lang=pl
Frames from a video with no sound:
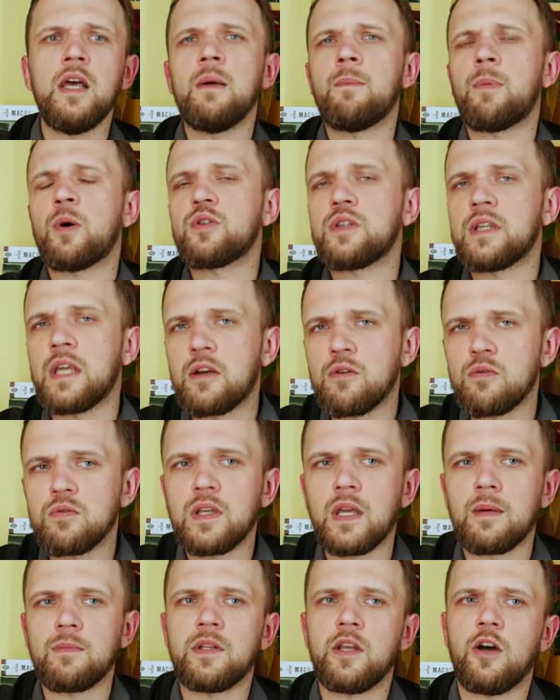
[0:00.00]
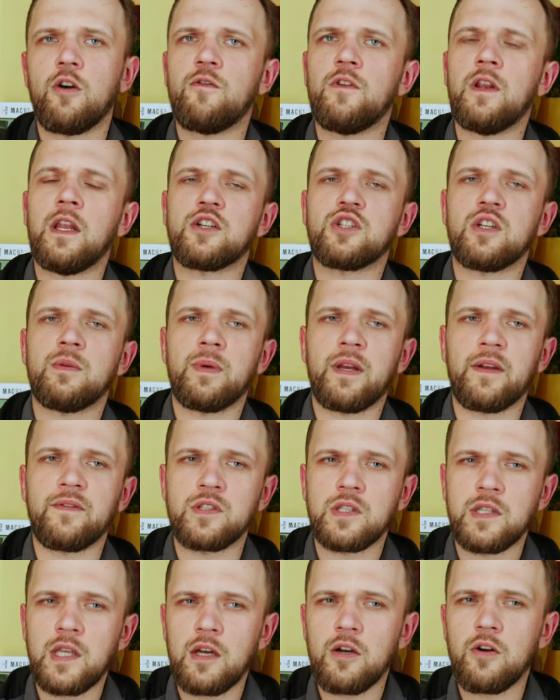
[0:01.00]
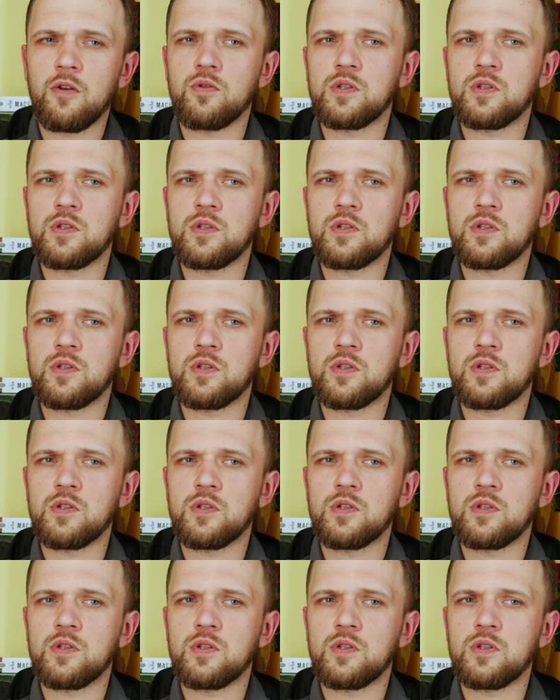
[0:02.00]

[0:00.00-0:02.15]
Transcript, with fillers: pod kierunkiem Teofila Żebrawskiego,